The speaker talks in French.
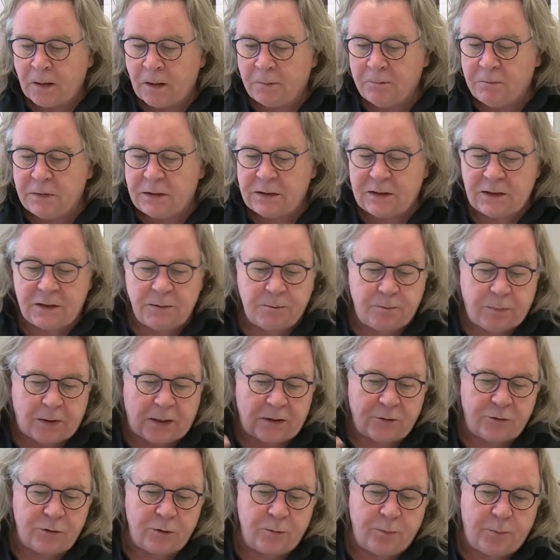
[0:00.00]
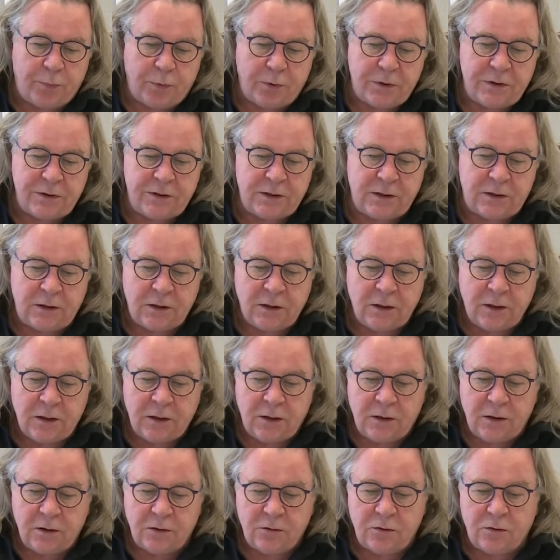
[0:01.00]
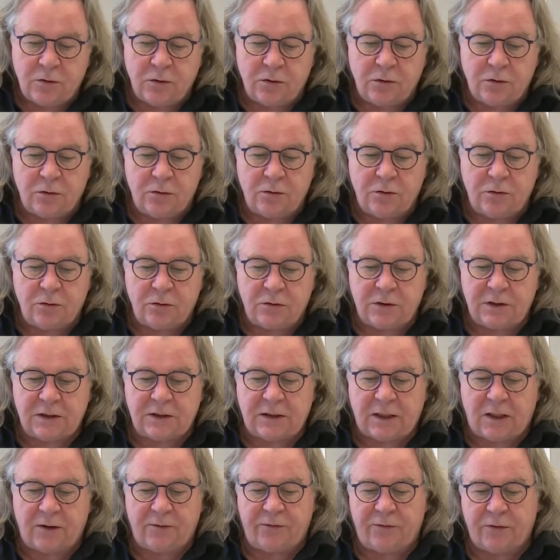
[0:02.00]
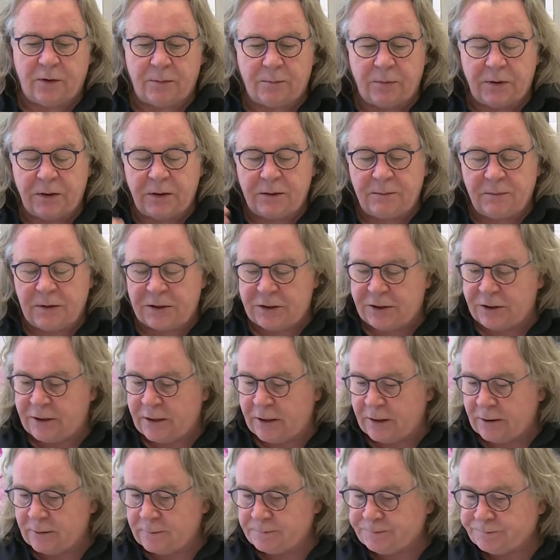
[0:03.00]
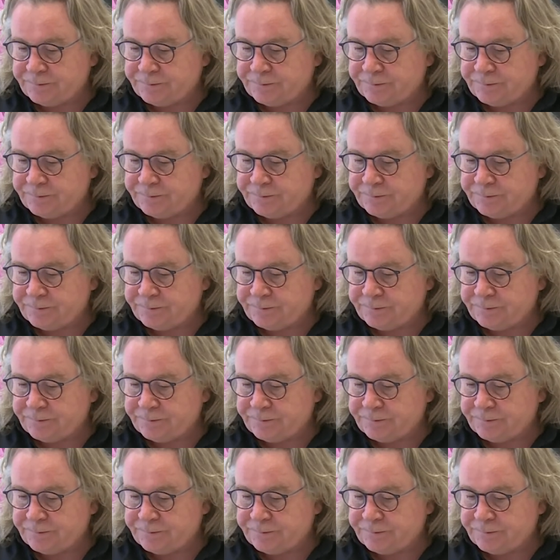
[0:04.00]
mais qui parle d'une poésie de, cet alphabet imaginaire.